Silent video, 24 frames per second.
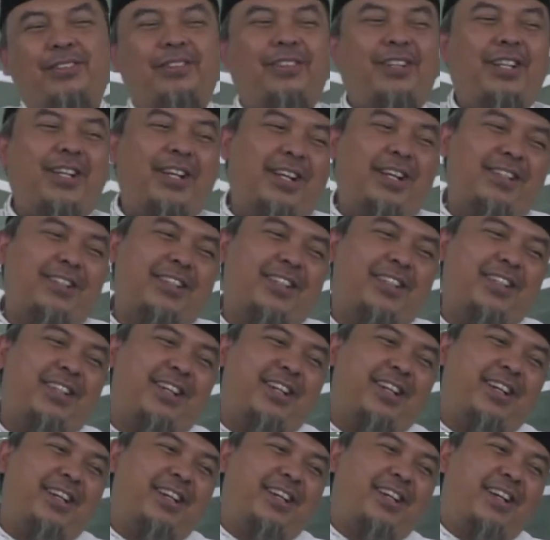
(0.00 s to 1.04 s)
Ingat
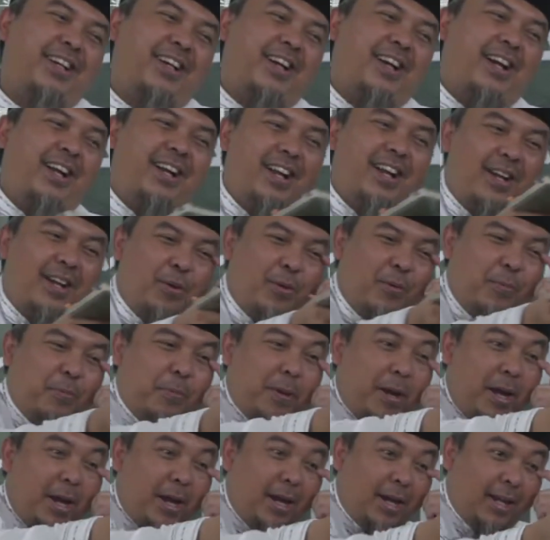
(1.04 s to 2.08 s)
saja. Kadang
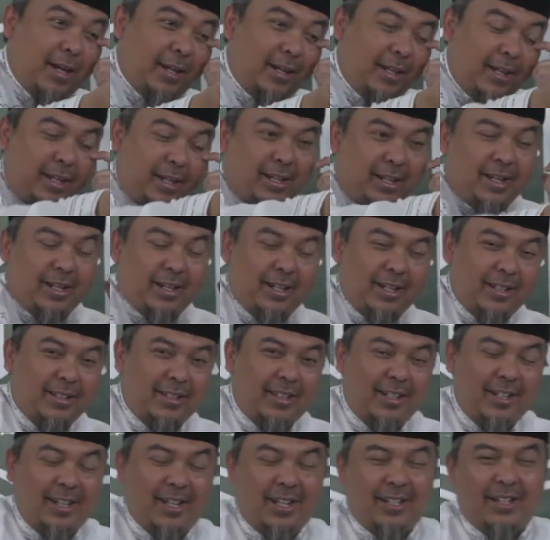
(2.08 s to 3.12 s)
lupa lagi, kadang
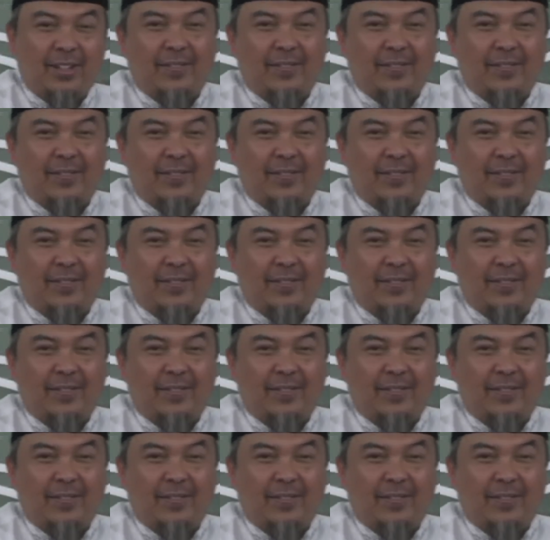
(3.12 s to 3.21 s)
tidak.